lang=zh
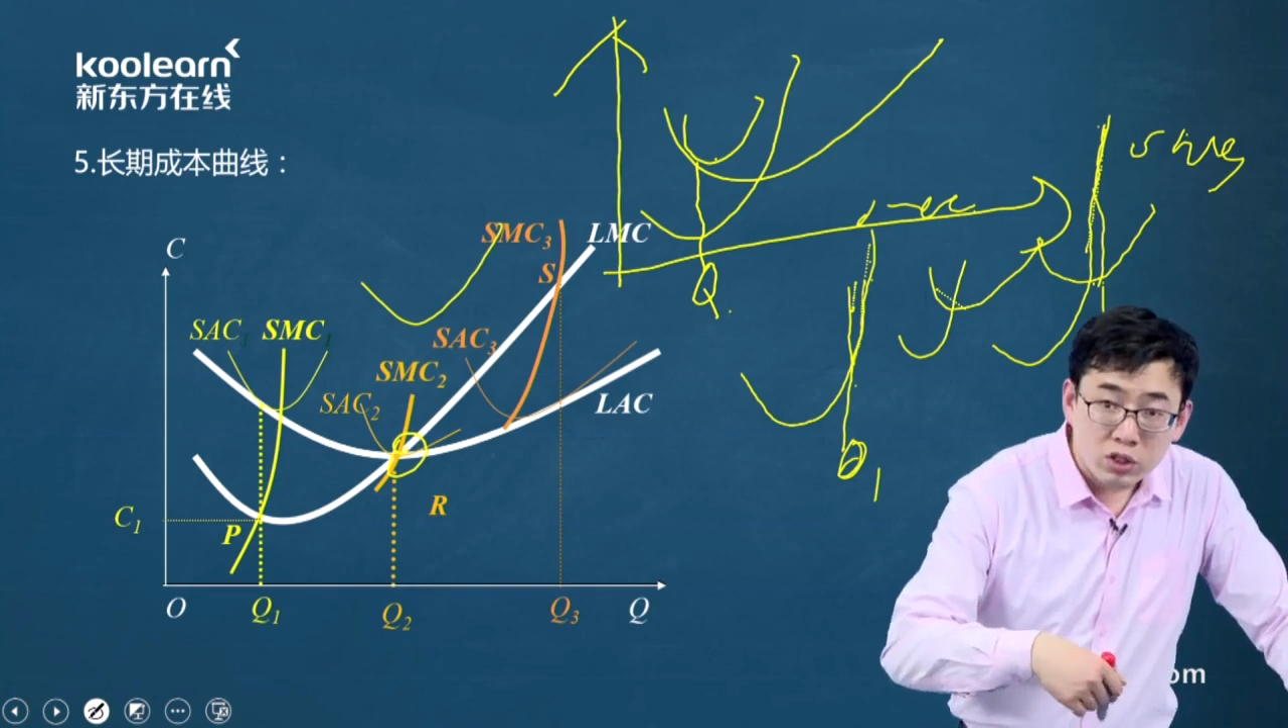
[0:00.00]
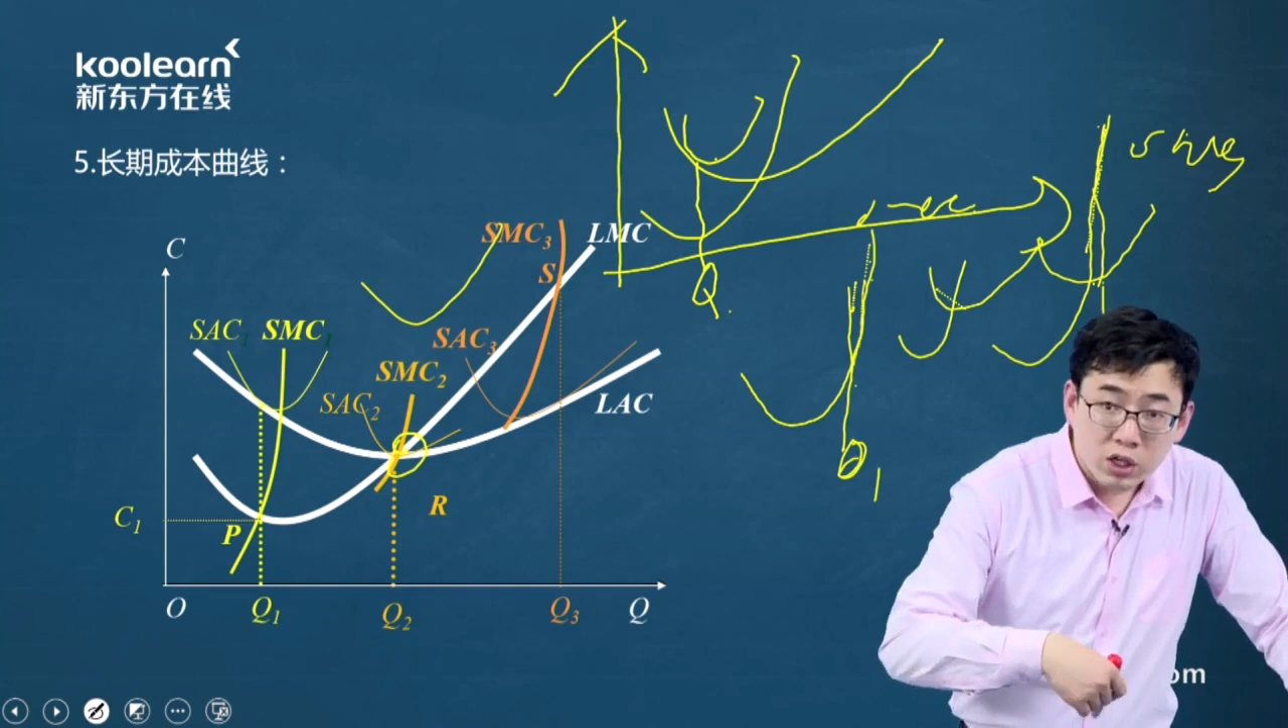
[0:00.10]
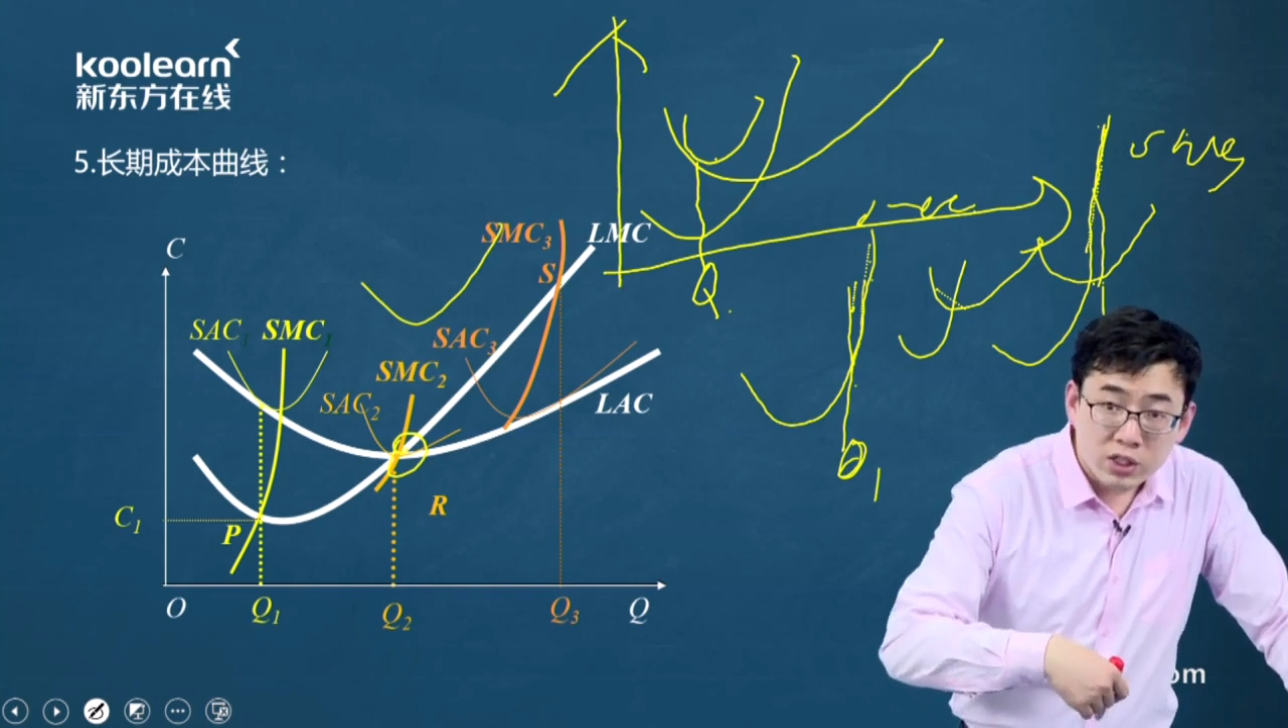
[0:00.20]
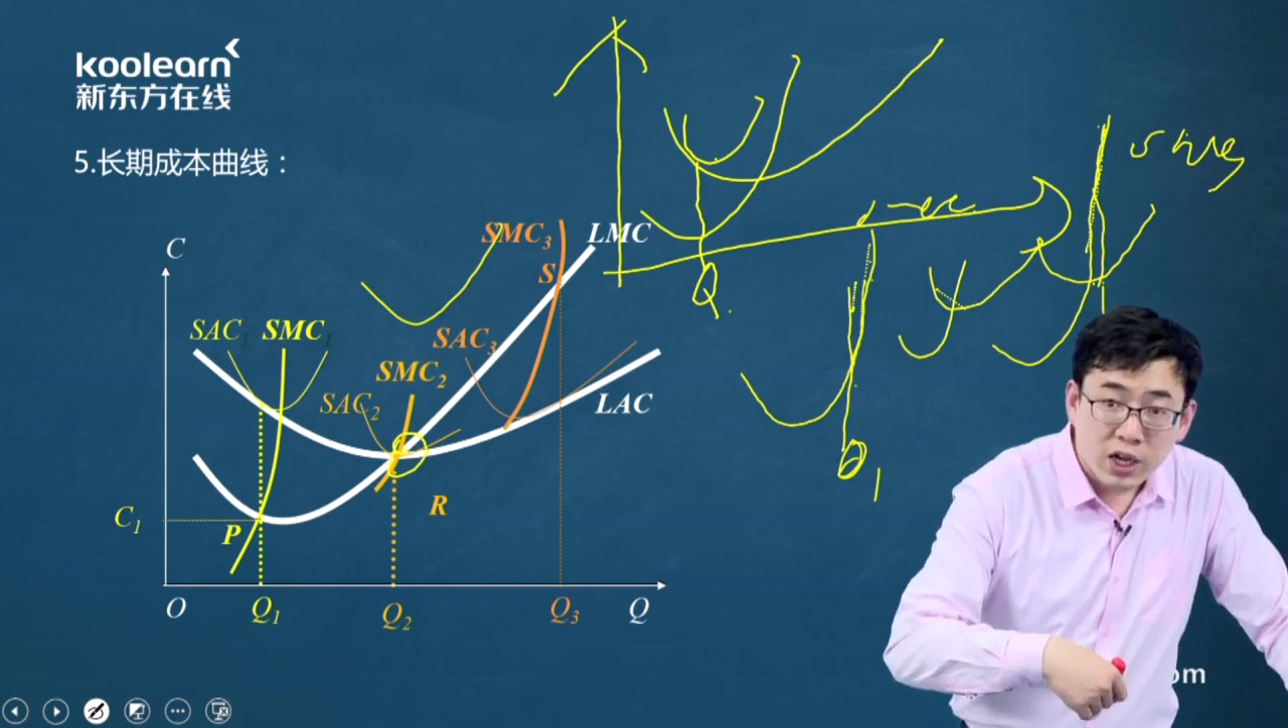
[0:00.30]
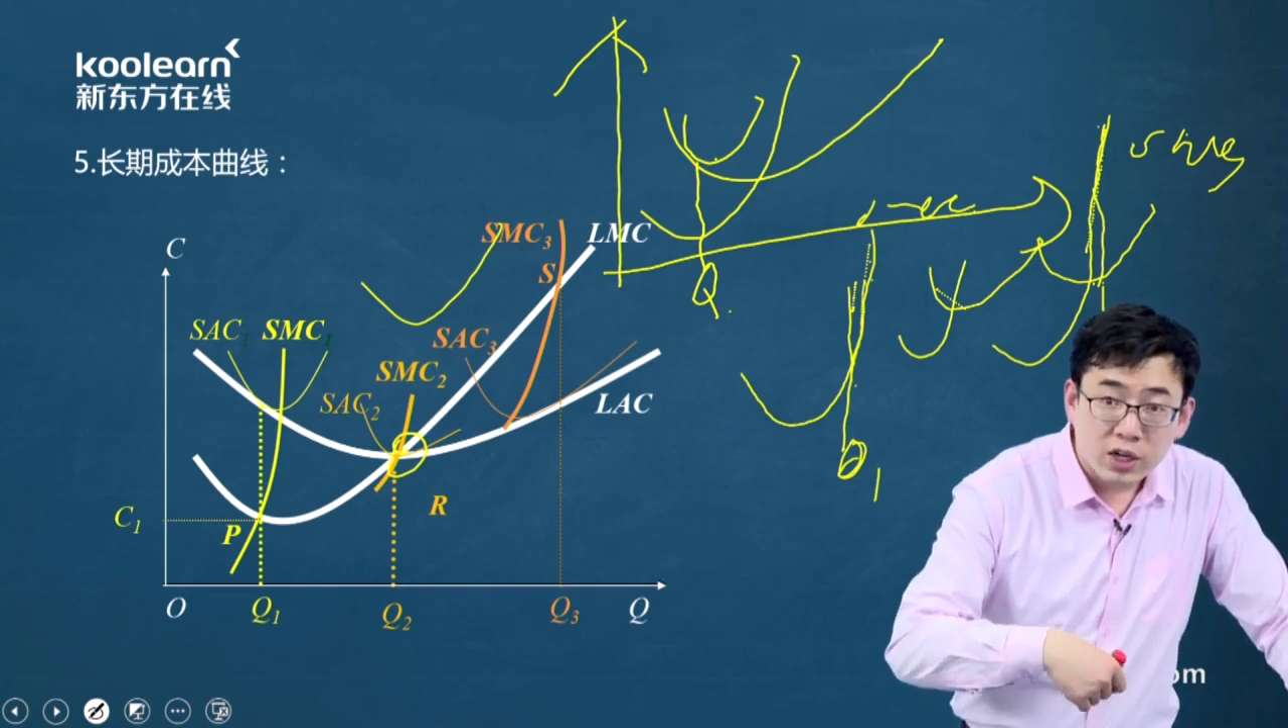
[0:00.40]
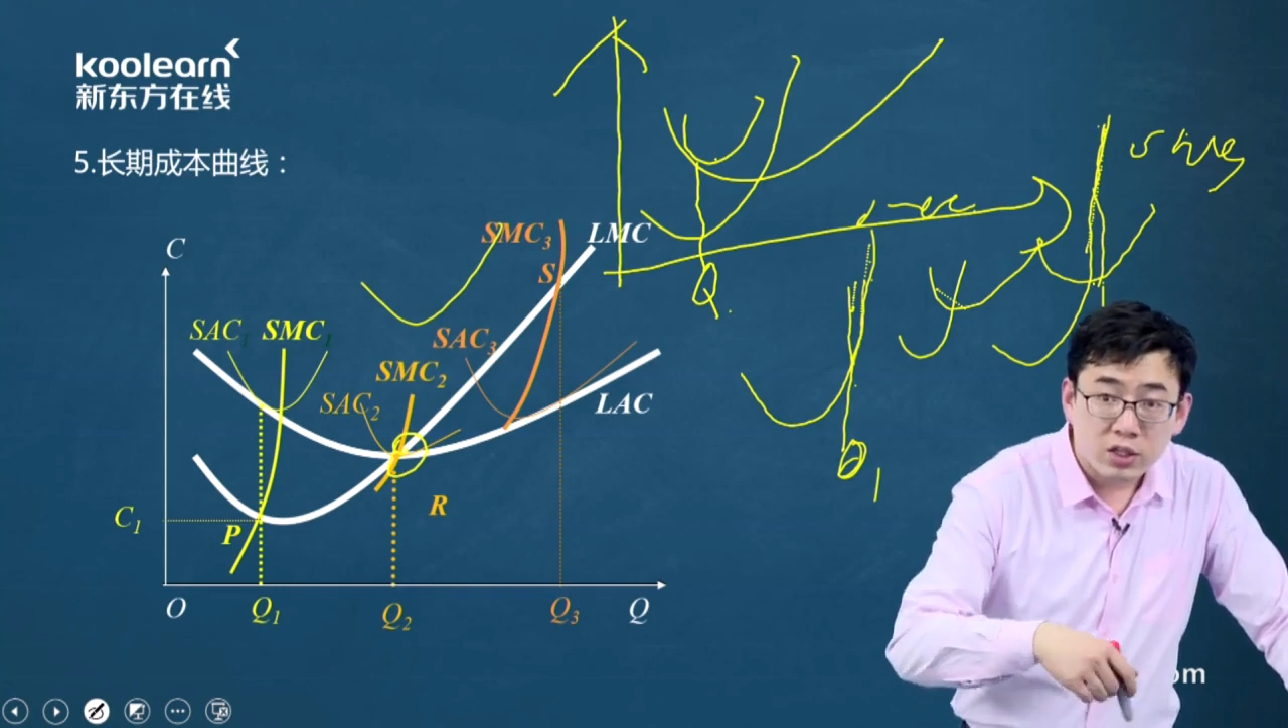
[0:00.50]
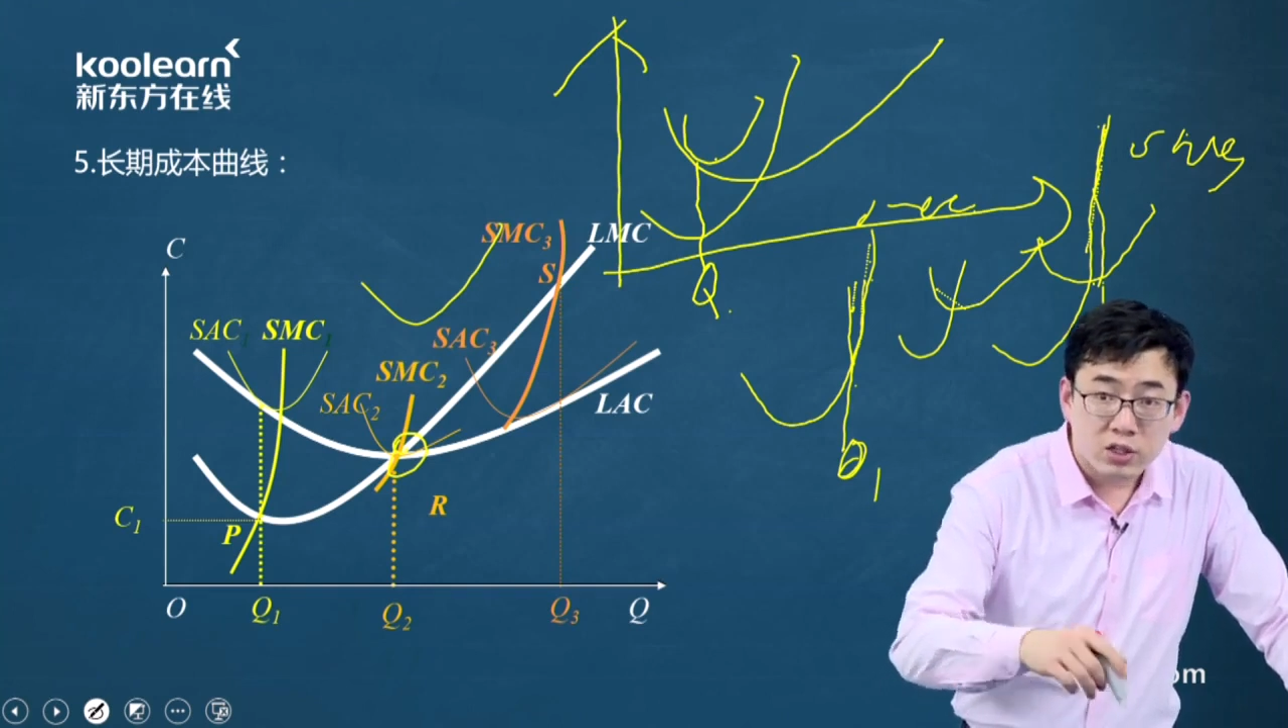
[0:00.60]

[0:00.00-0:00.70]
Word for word: 你向下还是